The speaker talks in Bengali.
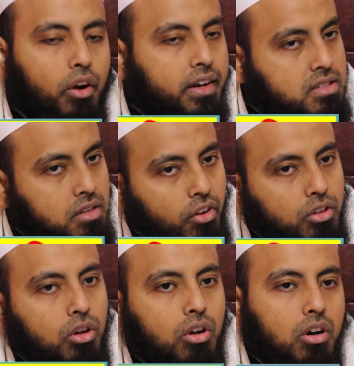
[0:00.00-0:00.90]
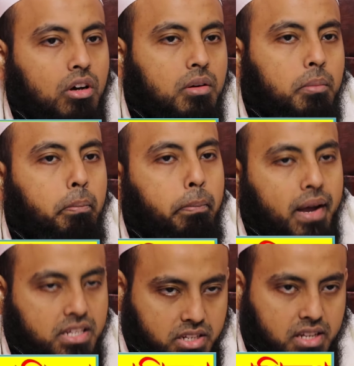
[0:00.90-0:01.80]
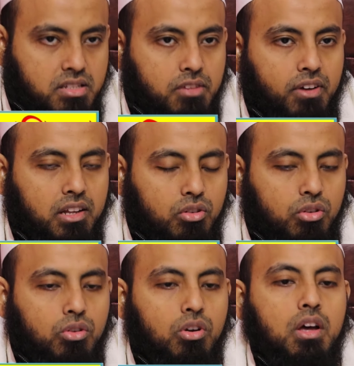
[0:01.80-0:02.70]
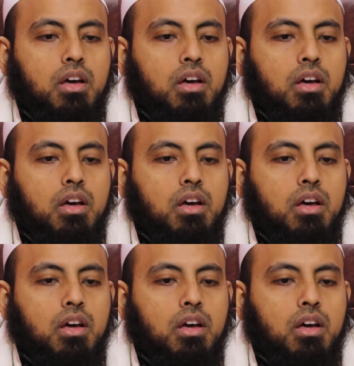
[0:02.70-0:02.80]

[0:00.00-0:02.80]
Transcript: কয়টা সিফাত হলো পাঁচটা সিফাত হলো